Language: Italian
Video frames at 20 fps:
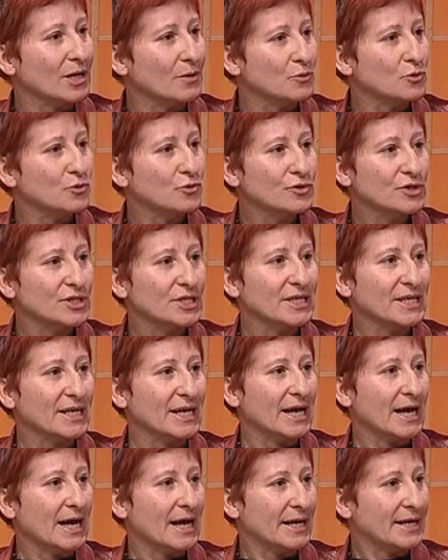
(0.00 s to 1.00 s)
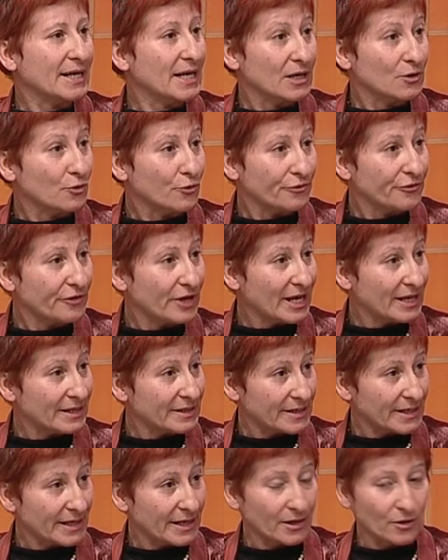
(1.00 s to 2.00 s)
la musica nelle
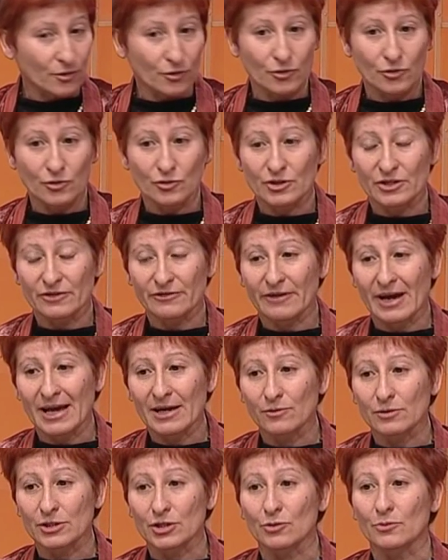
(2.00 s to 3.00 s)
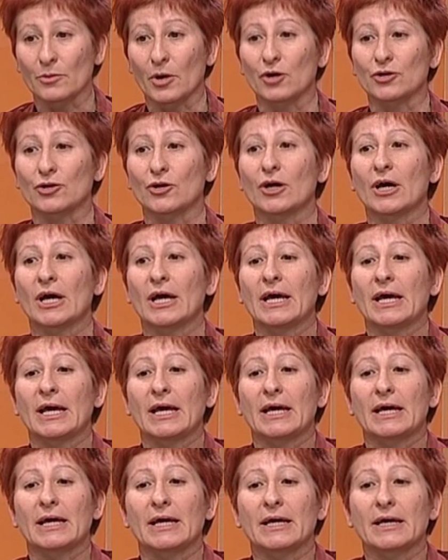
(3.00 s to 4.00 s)
cuffiette, ecco, non si fa in questo modo.
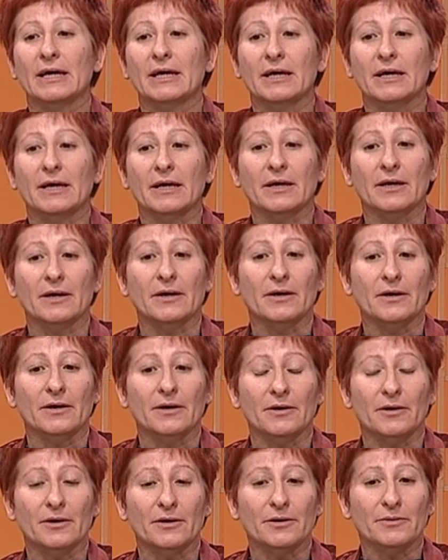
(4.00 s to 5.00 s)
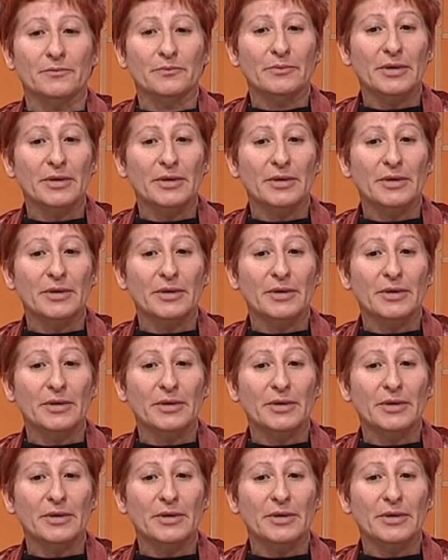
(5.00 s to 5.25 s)
Eh,